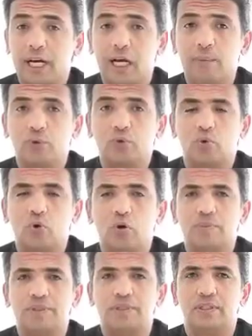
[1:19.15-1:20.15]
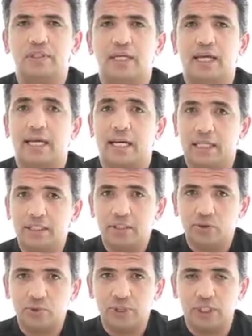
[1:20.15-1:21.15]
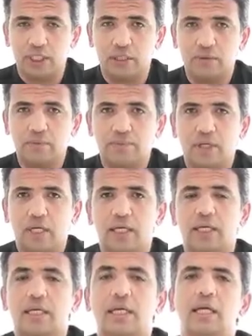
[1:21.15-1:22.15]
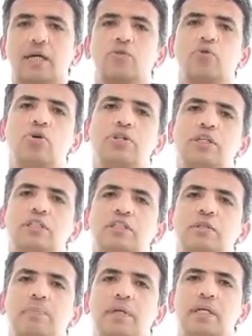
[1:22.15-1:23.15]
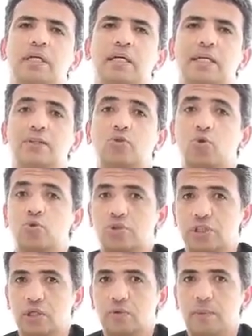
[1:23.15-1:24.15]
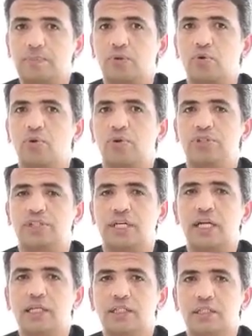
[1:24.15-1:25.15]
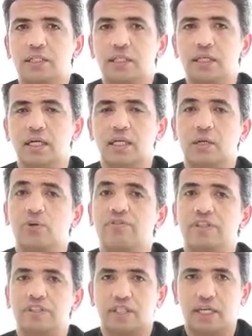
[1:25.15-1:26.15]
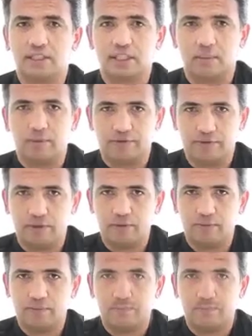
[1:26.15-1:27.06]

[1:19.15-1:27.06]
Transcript: Raimundo Gomes é analista junguiano e criador da disciplina Introdução à Psicologia Analítica na Universidade de Gama Filho.